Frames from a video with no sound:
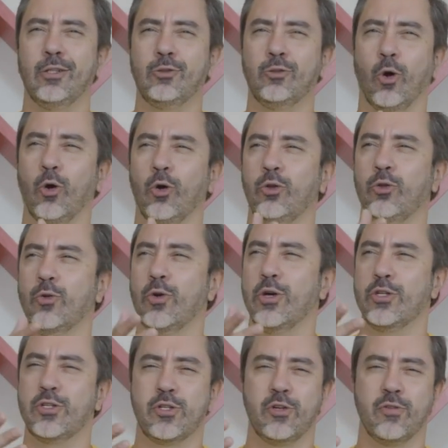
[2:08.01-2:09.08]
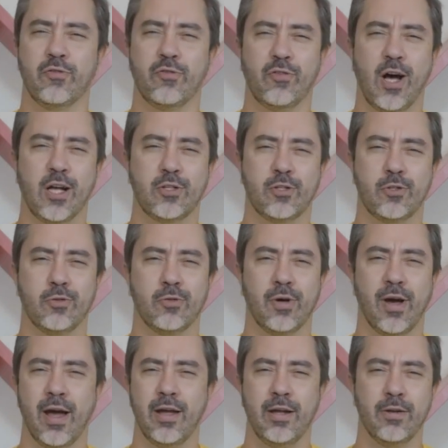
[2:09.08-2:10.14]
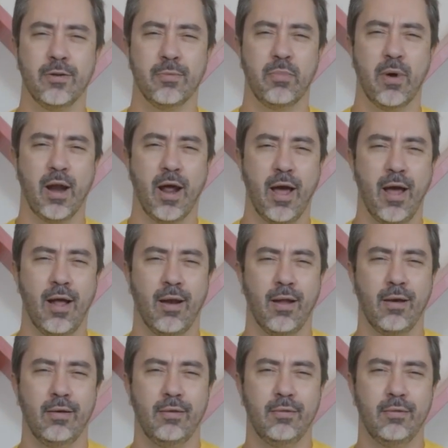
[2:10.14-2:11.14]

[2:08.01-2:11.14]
todo este vasto reino para ela.